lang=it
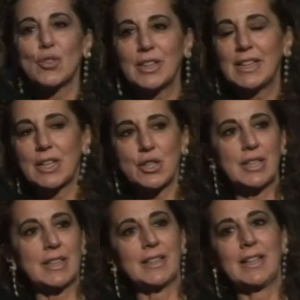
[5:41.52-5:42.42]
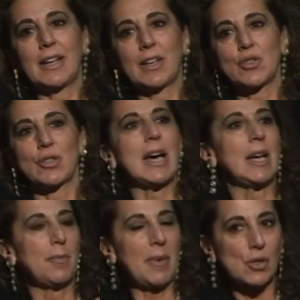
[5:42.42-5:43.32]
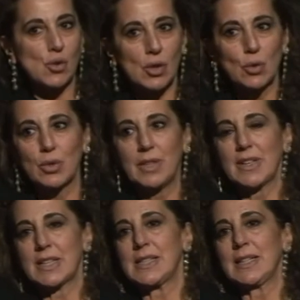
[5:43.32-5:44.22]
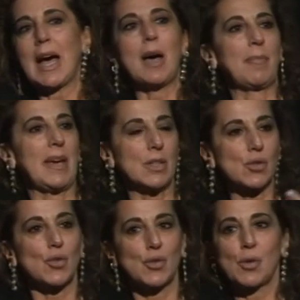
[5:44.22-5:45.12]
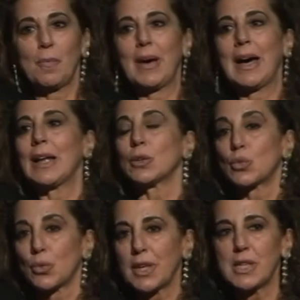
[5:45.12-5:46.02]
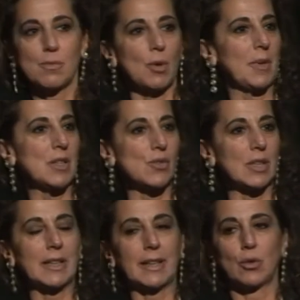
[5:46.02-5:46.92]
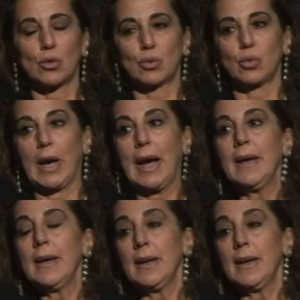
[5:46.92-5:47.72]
all della cittadella regionale, penso all'università, penso insomma, al turismo, penso all'agricoltura.